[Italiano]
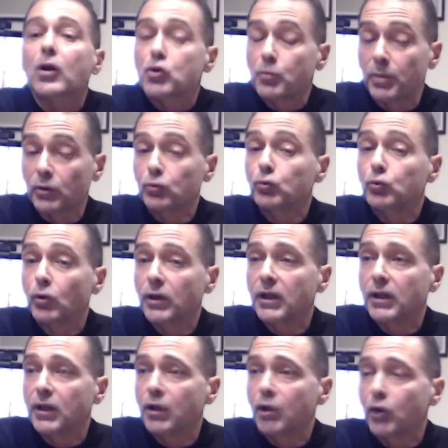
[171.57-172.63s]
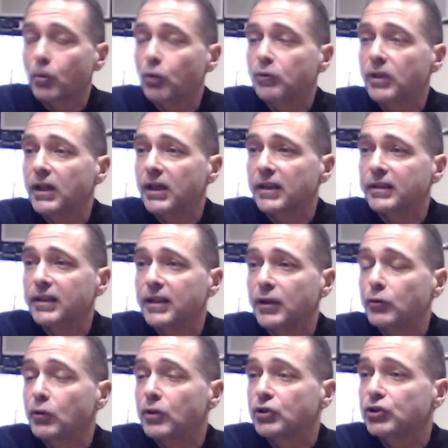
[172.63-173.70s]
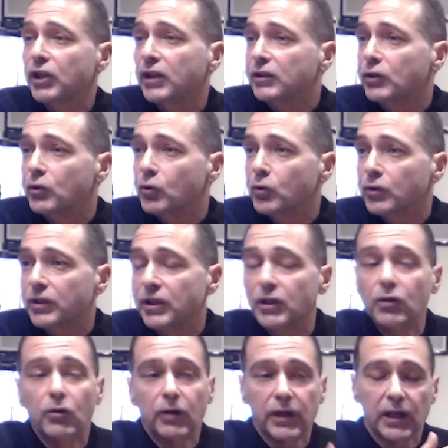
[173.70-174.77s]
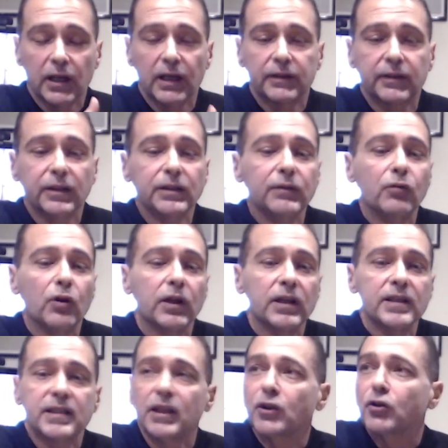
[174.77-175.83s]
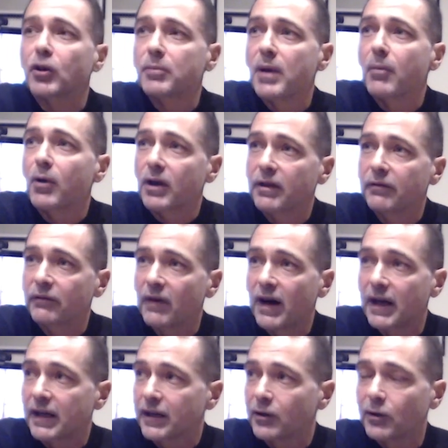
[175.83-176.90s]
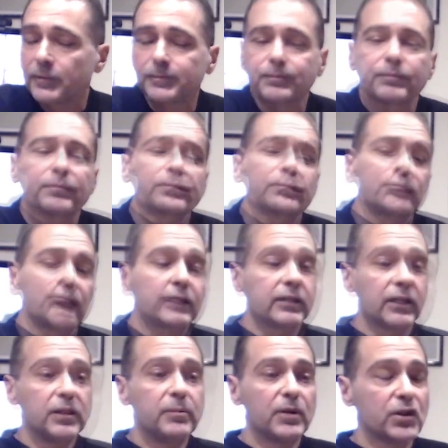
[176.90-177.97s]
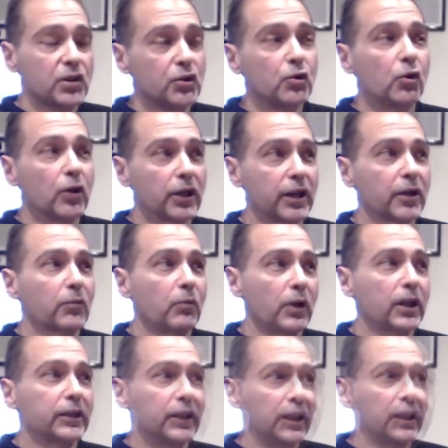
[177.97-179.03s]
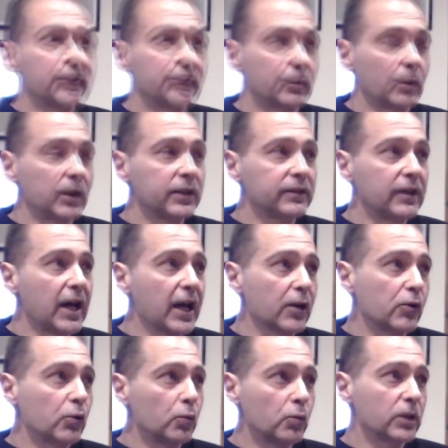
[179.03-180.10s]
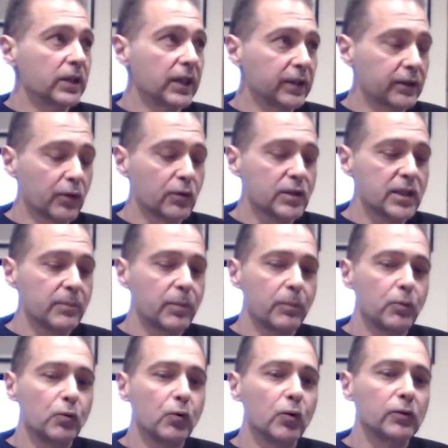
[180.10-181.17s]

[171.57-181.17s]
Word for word: Soprattutto nel corpo della, degli adolescenti con chi io e altri di voi che insegnano abbiamo a che fare. Poi c'è un'altra dimensione, quella della virtualità, con cui entrano sempre più in